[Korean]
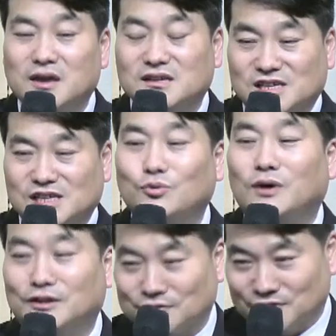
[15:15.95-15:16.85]

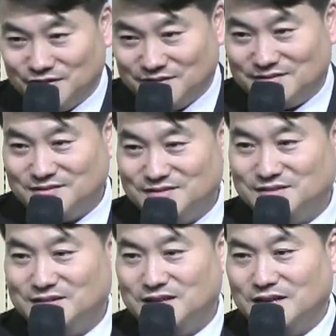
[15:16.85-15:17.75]
기도하는 거예요.
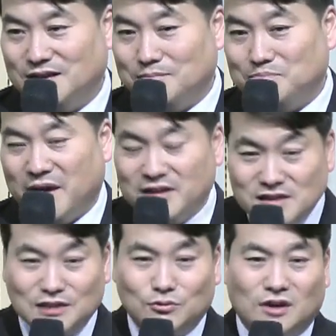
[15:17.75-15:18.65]
매일
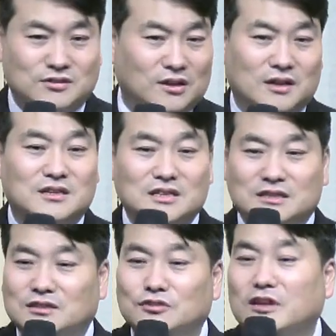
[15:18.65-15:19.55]
기도하셔야 돼.
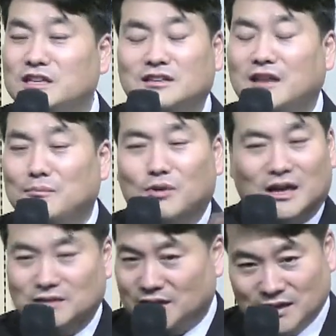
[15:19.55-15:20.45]
이틀 이틀에 한 번
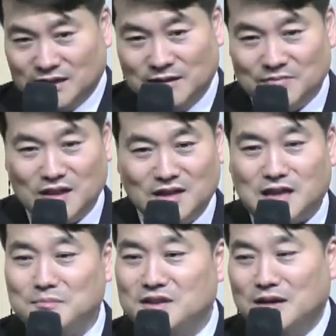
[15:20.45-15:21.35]
안 돼.
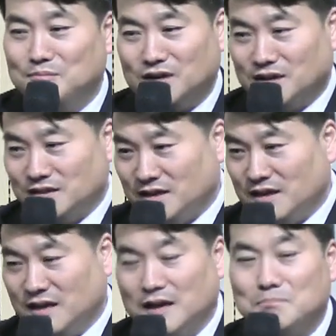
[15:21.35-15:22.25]
3일에 한 번 안
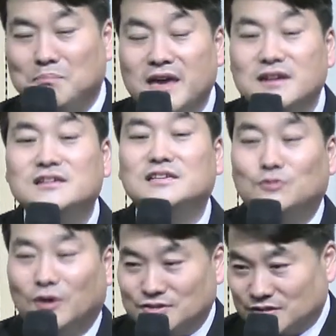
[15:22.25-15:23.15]
돼. 매일
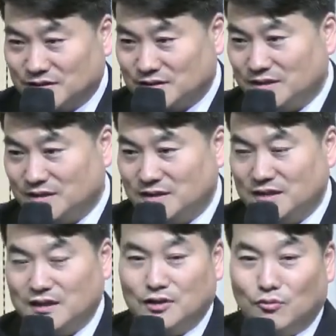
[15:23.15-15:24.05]
기도하셔야 돼.
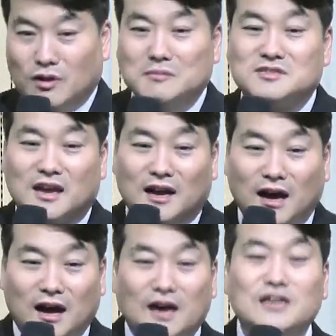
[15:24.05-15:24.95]
왜냐면
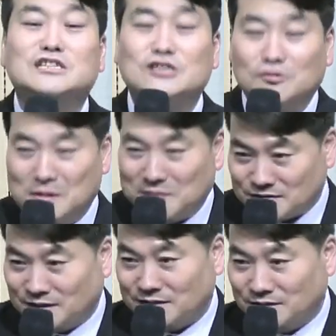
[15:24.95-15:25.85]
제가 실험해 봐서 알아요.